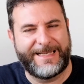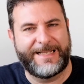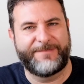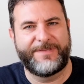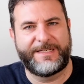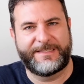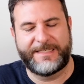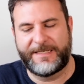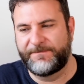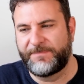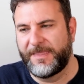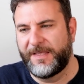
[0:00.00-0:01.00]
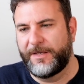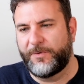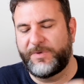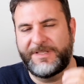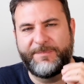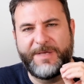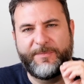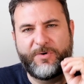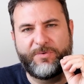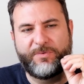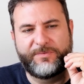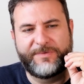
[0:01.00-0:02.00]
la verità. Quindi
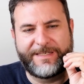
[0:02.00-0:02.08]
abbiamo